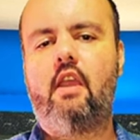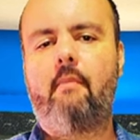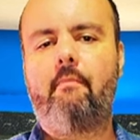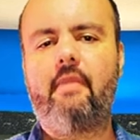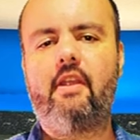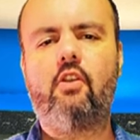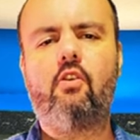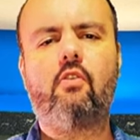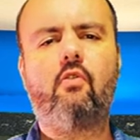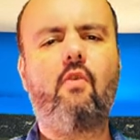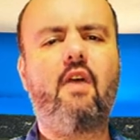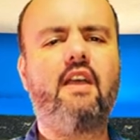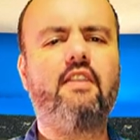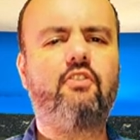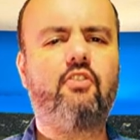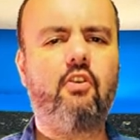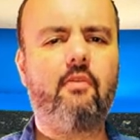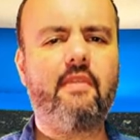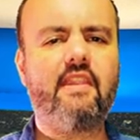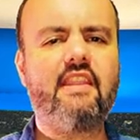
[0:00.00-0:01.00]
Pero
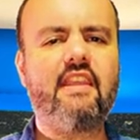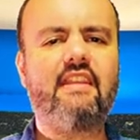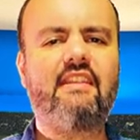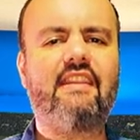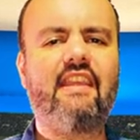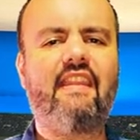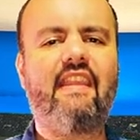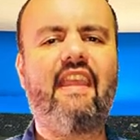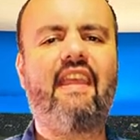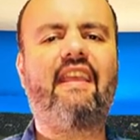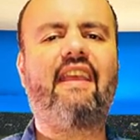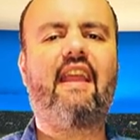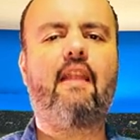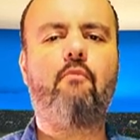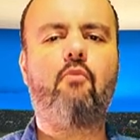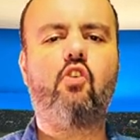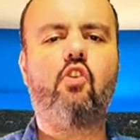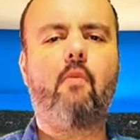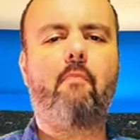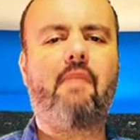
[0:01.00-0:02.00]
¿cuánto billete deja el
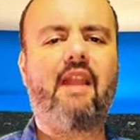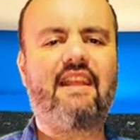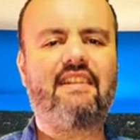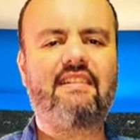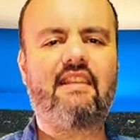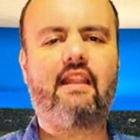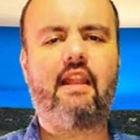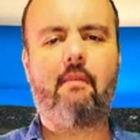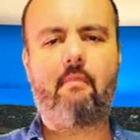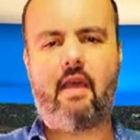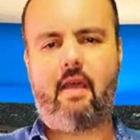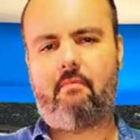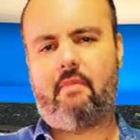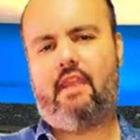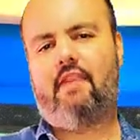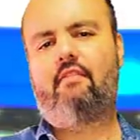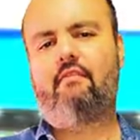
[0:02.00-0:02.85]
monoplaza del mame?